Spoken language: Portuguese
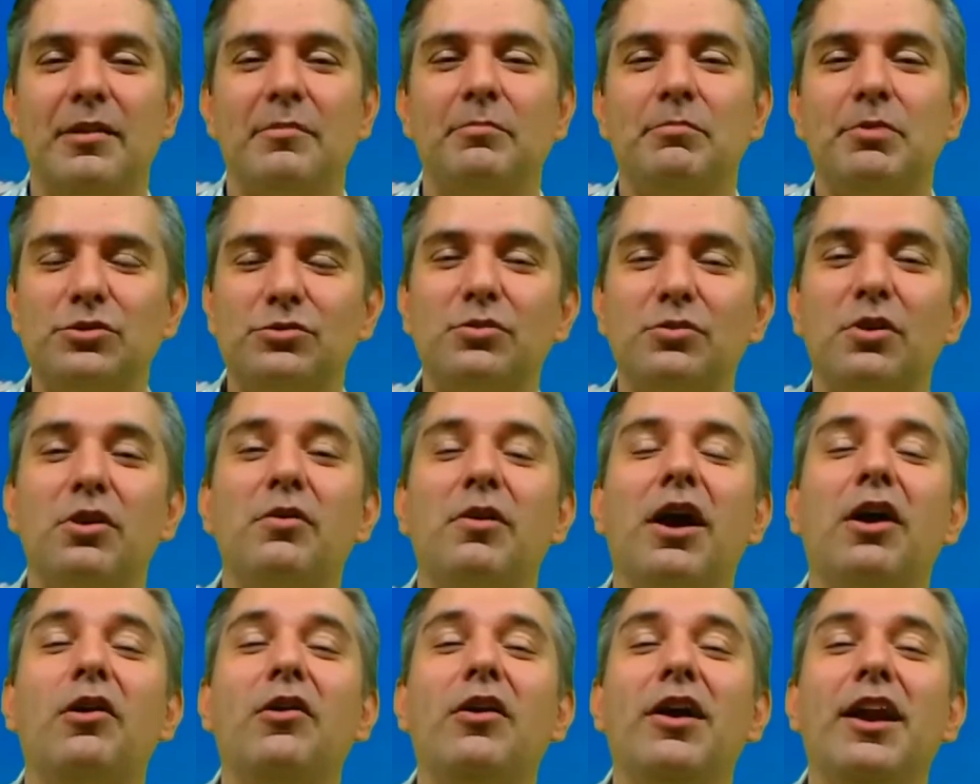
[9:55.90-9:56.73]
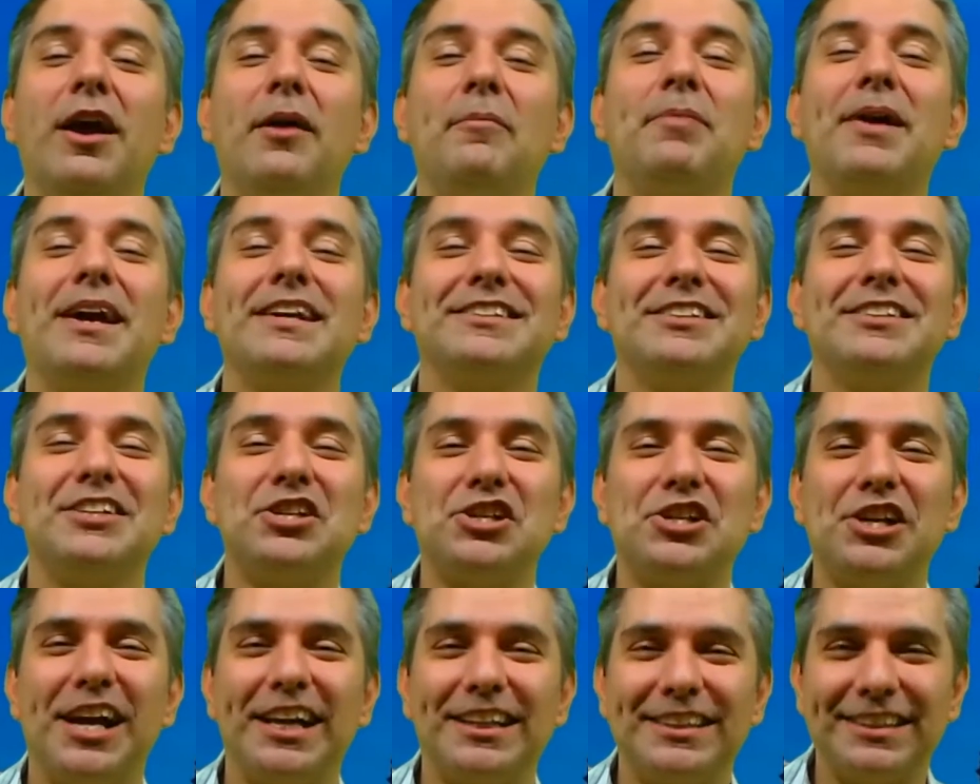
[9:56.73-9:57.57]
Pessoal, agora a parte
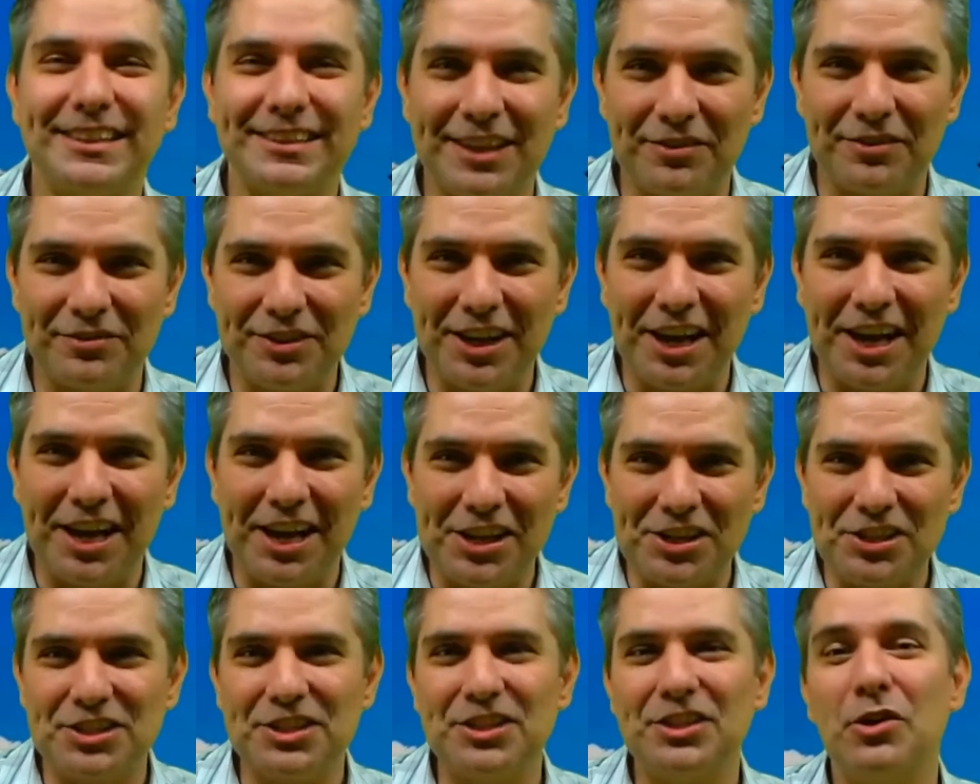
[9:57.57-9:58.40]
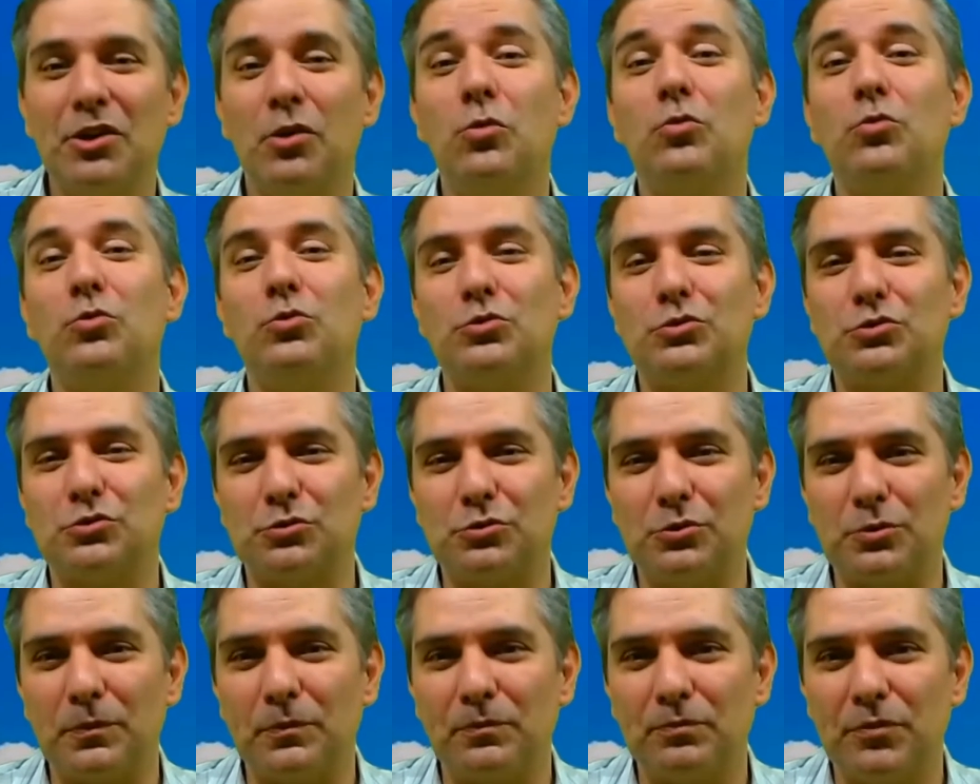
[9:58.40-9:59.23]
chata da viagem, que é o
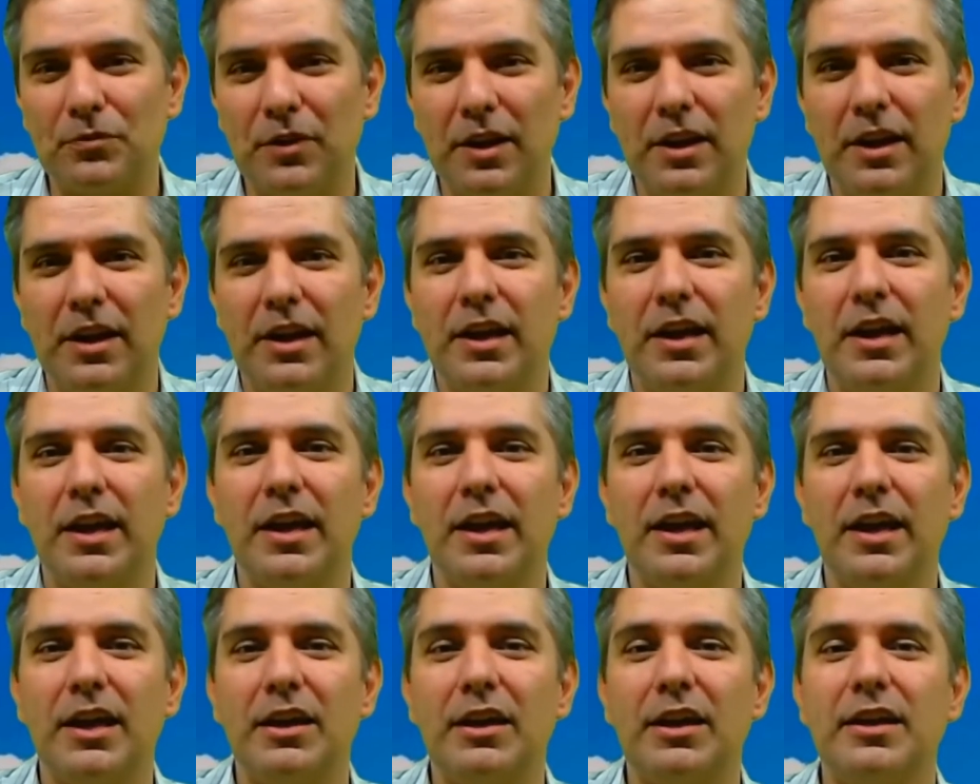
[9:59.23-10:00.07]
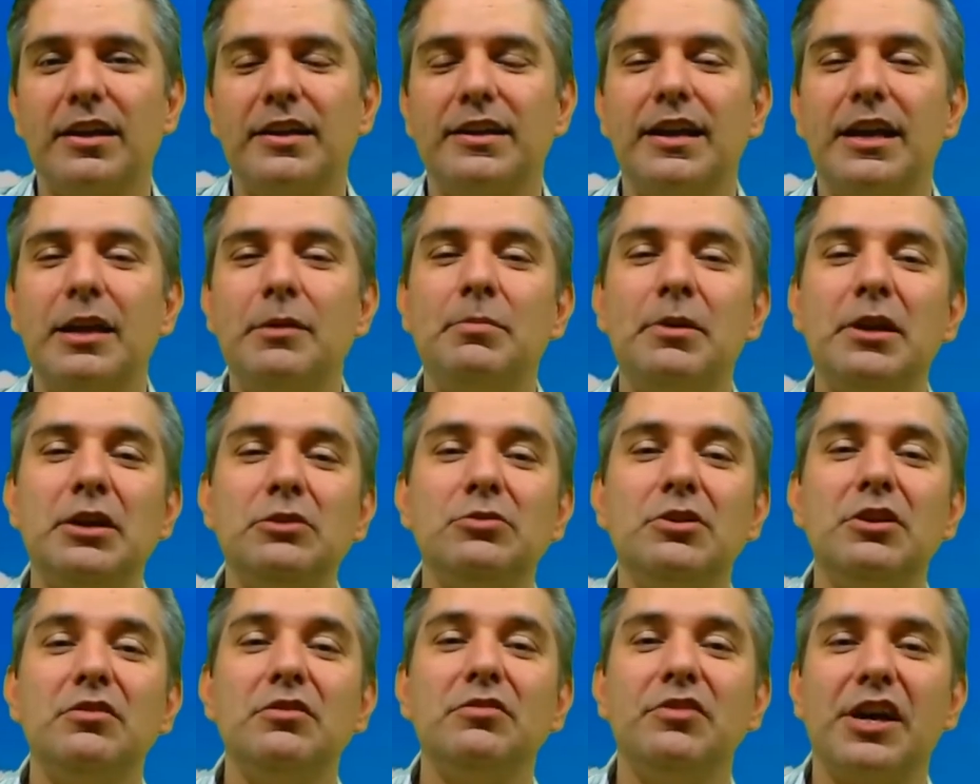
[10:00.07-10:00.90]
custo. É,
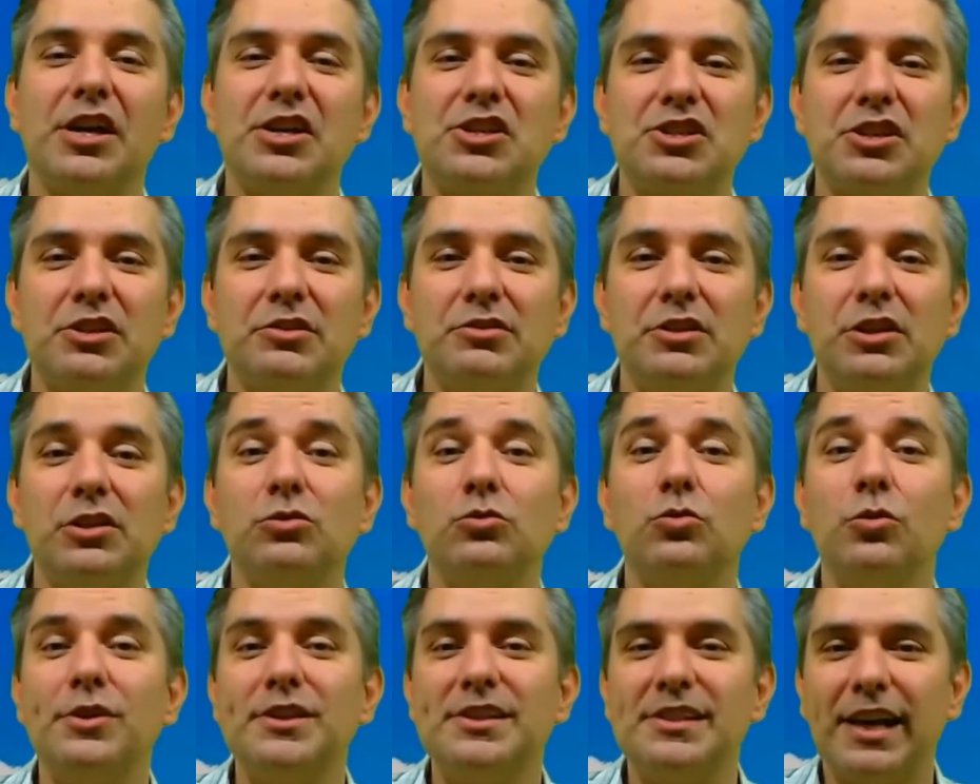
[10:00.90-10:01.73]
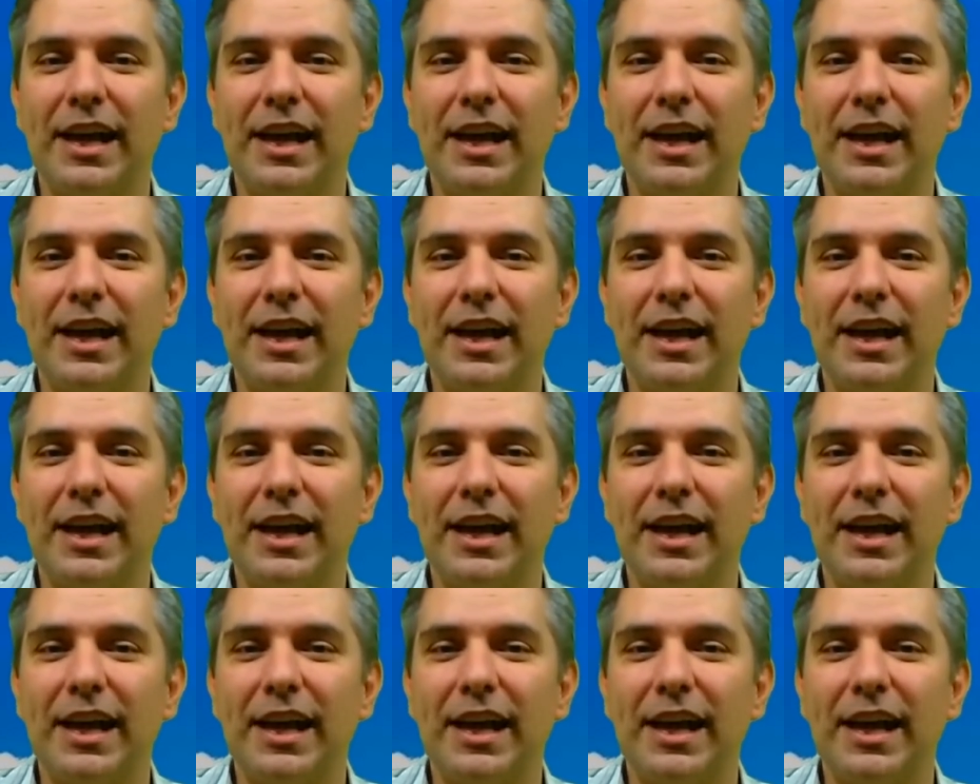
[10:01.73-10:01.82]
lembrando que em viajando em dois